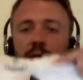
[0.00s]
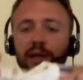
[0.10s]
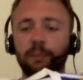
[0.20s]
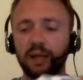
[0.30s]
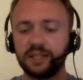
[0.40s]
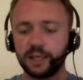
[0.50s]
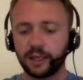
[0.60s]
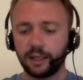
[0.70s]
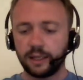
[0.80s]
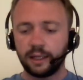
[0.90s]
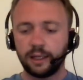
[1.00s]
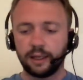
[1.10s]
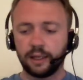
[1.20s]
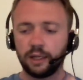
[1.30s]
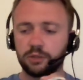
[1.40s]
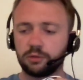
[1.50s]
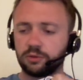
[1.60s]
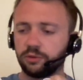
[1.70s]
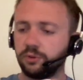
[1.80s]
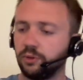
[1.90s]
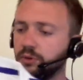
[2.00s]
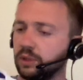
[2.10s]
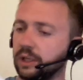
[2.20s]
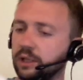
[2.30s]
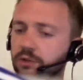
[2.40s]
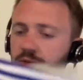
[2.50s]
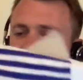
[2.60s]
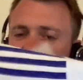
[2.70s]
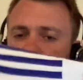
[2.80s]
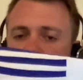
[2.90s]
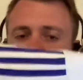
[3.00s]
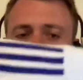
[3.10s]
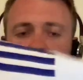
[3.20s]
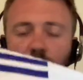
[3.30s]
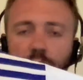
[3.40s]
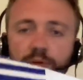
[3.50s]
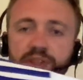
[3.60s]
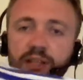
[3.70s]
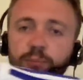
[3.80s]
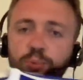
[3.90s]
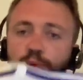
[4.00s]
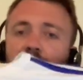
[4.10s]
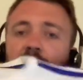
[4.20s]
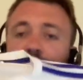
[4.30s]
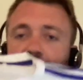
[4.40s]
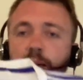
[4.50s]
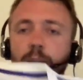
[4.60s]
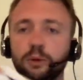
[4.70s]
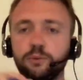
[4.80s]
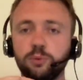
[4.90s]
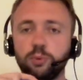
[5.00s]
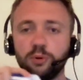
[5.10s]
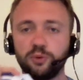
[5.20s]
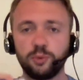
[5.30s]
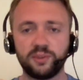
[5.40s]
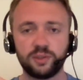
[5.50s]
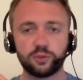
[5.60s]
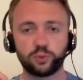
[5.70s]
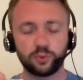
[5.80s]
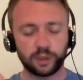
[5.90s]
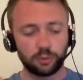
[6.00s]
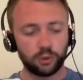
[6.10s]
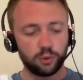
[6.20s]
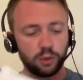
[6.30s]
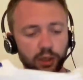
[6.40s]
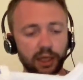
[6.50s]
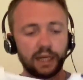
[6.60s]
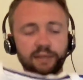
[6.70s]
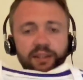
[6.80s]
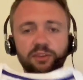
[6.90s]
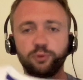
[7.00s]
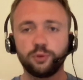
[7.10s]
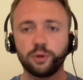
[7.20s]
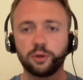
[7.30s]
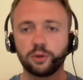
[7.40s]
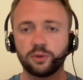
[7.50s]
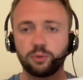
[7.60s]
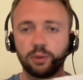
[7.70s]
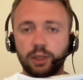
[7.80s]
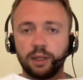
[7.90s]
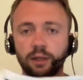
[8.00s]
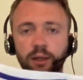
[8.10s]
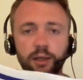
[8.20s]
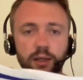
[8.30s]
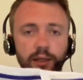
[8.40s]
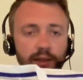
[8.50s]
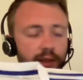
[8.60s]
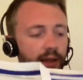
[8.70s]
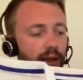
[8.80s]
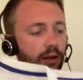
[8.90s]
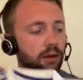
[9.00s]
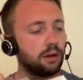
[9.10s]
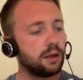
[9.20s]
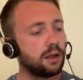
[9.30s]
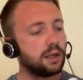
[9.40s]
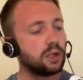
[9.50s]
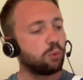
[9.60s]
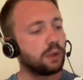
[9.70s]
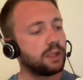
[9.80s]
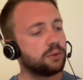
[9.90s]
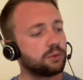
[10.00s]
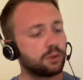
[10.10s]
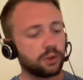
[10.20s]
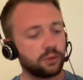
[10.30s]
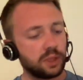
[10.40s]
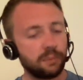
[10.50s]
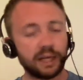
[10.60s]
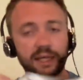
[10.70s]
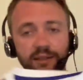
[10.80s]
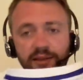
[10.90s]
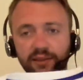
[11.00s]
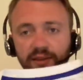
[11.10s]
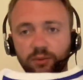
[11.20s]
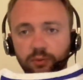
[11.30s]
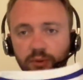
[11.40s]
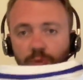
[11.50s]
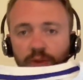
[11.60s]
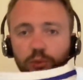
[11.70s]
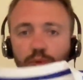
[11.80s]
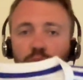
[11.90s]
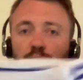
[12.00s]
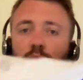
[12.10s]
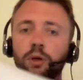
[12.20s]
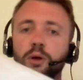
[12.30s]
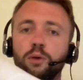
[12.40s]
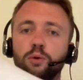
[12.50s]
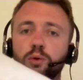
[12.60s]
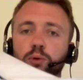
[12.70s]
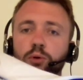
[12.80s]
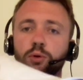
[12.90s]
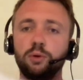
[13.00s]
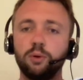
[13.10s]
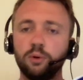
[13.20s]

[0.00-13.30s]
La matière, elle est, elle est changeante. Elle est changeante, c'est pas pareil. On dirait plus un vrai maillot de football, celui-ci, je trouve vraiment, à la texture, que ce soit les, les traits, euh, les trois lignes donc, euh, de la marque Adidas qui sont vraiment bien cousues. Le logo,